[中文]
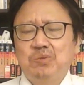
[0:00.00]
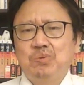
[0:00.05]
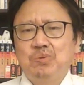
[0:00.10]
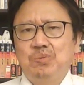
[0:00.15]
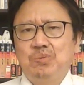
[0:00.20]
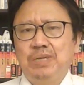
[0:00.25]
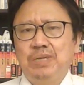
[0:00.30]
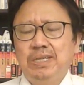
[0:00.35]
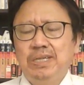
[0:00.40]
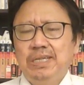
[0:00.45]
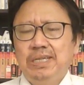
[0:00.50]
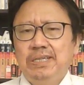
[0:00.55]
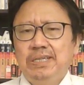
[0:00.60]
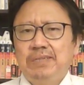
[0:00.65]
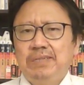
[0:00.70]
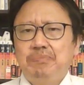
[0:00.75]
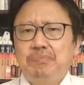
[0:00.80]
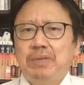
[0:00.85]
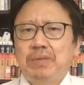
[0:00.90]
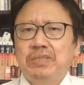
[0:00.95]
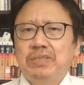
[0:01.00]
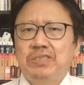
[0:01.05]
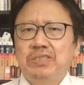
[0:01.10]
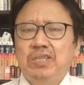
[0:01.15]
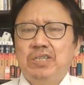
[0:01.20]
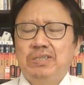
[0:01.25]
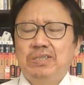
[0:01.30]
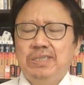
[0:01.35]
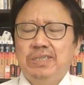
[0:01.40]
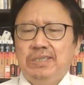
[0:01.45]
据，报道
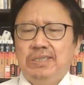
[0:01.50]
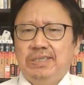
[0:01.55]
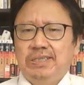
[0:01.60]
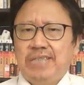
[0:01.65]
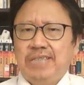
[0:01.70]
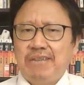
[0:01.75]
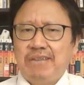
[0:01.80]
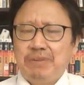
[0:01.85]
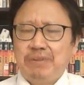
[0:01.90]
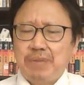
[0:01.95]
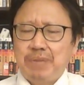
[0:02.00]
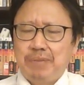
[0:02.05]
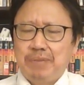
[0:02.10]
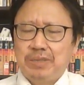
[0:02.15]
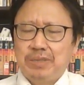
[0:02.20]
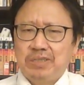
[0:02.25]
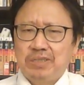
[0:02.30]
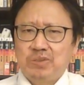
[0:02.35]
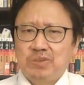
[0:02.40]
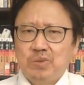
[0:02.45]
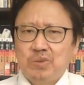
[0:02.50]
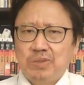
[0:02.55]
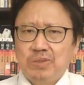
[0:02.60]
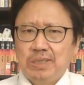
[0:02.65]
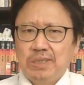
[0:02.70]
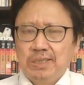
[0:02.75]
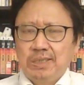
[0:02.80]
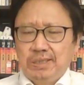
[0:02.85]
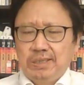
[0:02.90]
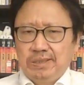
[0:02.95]
叫单方面的报道说，
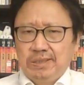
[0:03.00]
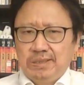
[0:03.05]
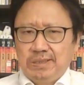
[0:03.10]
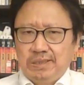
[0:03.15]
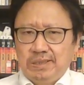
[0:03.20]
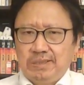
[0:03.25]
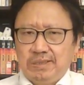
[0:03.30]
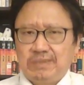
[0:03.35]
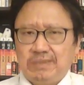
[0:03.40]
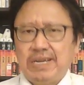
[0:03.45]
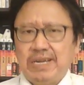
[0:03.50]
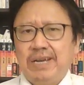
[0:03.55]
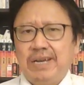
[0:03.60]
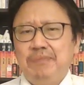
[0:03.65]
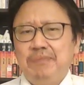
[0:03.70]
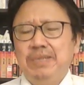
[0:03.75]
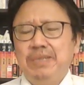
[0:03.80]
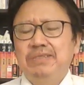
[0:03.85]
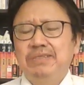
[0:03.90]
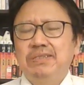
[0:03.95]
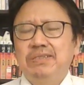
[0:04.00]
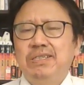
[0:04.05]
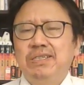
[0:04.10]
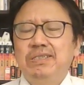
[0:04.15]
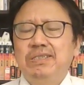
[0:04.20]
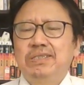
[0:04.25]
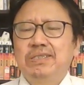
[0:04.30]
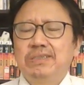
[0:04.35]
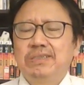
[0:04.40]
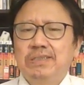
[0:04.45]
在明斯
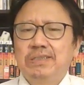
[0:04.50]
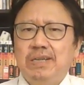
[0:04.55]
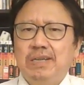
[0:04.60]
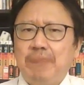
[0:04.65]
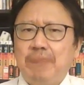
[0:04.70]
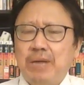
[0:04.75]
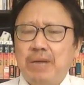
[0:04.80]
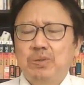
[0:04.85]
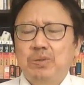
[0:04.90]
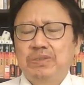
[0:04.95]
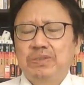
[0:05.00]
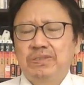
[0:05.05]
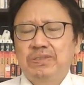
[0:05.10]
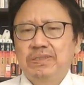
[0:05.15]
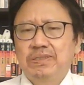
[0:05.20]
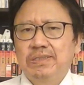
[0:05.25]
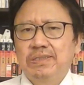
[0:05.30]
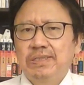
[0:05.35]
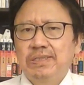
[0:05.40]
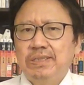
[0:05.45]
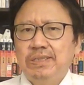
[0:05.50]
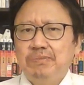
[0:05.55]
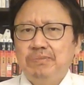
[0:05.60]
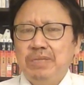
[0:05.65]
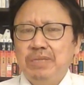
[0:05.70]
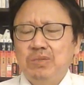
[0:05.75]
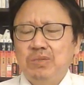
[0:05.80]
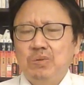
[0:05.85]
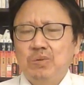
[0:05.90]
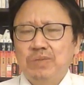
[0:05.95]
克啊白俄罗斯
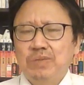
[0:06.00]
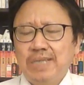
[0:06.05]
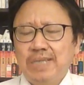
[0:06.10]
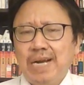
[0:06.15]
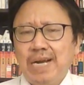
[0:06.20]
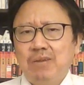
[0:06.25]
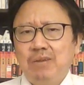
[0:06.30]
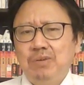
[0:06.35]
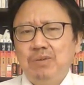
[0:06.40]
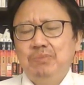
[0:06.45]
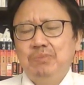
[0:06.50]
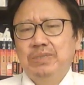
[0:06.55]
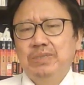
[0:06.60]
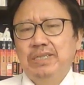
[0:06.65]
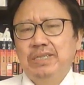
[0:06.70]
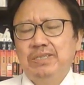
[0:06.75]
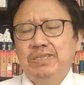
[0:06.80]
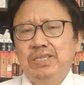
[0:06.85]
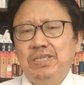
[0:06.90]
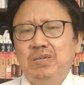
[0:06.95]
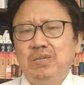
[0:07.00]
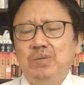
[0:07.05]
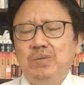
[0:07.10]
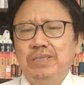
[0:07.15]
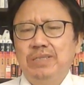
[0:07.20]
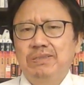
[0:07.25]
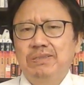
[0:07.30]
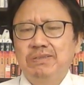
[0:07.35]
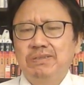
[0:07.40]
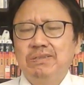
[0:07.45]
民众大规模的集
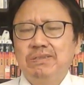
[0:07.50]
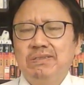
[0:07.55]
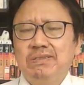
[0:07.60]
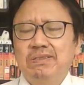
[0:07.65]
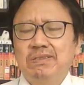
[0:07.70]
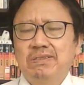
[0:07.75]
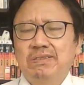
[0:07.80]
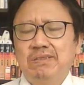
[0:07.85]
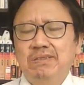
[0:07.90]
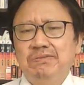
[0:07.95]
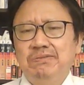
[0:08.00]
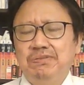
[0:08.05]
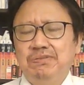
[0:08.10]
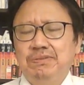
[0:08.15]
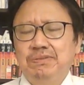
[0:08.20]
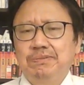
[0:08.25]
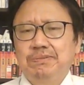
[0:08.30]
会支持政府，